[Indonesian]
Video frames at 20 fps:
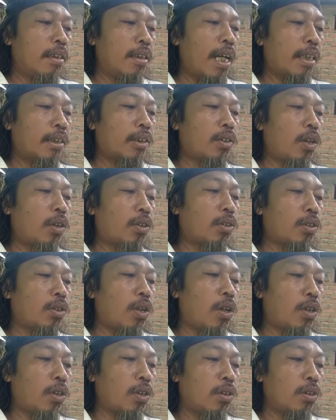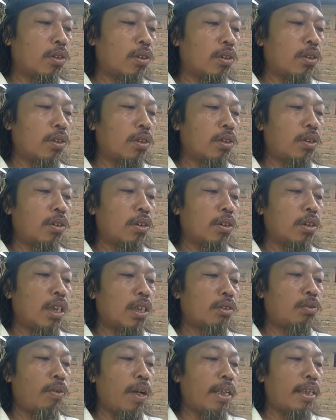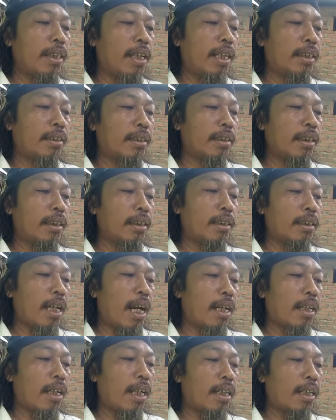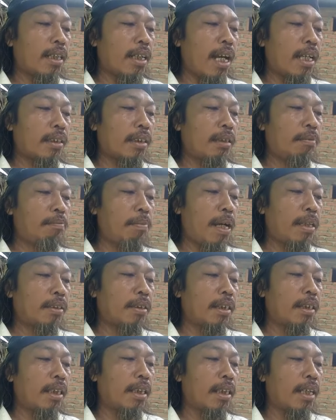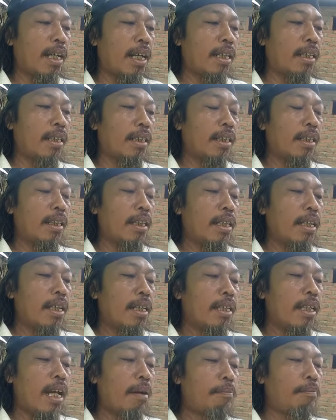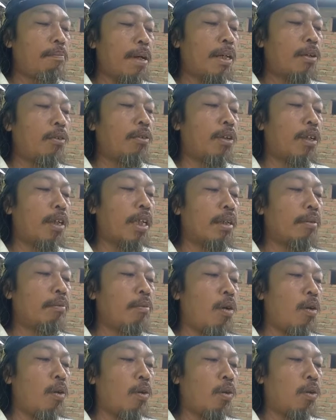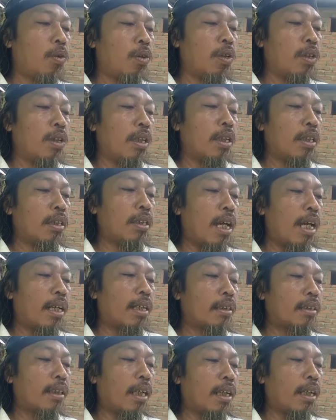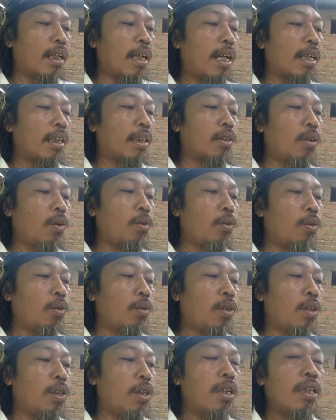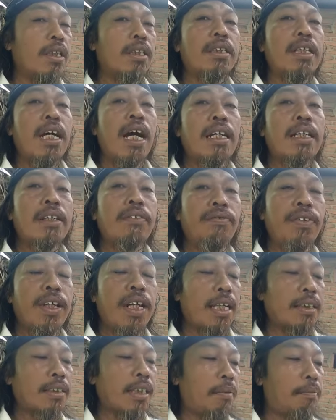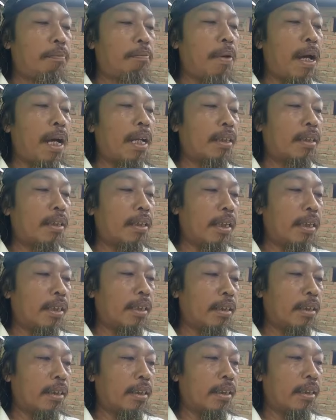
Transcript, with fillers: yang cocok sesuai dengan cinta dan kasih panjenengan yang penuh rimo dan tergantung dari firasat batin